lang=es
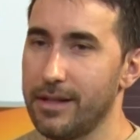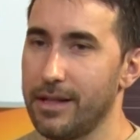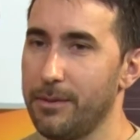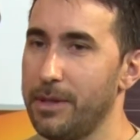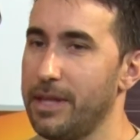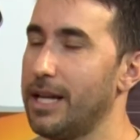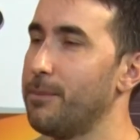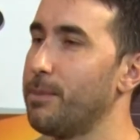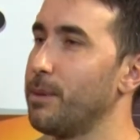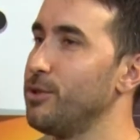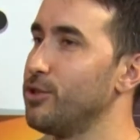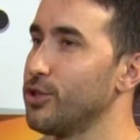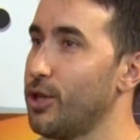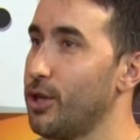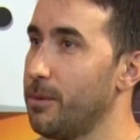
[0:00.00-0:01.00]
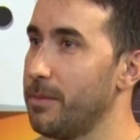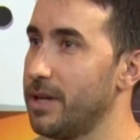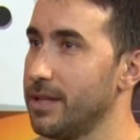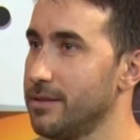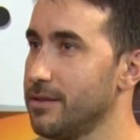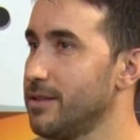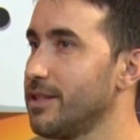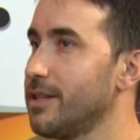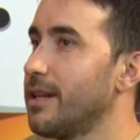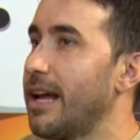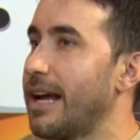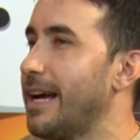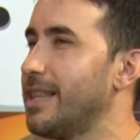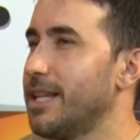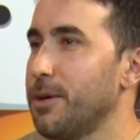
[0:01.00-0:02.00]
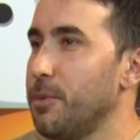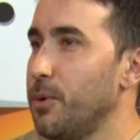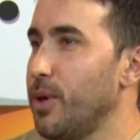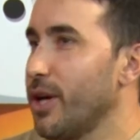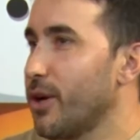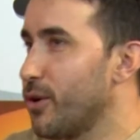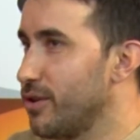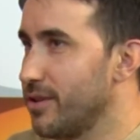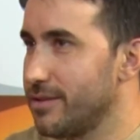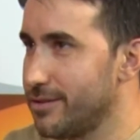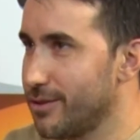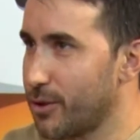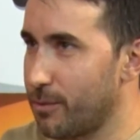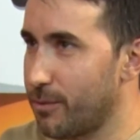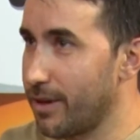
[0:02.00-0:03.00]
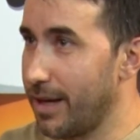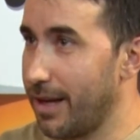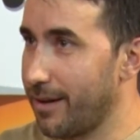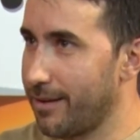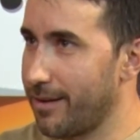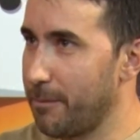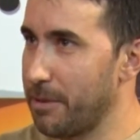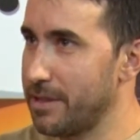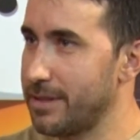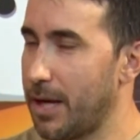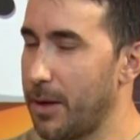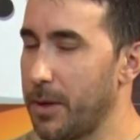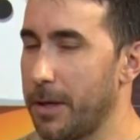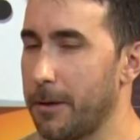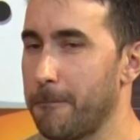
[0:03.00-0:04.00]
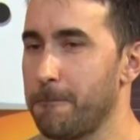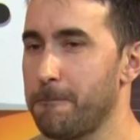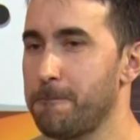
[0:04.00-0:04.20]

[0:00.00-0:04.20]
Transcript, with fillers: eh, Vida la para mi sombra, entonces las cantaba mi viejo, entonces yo como que las que más sabía.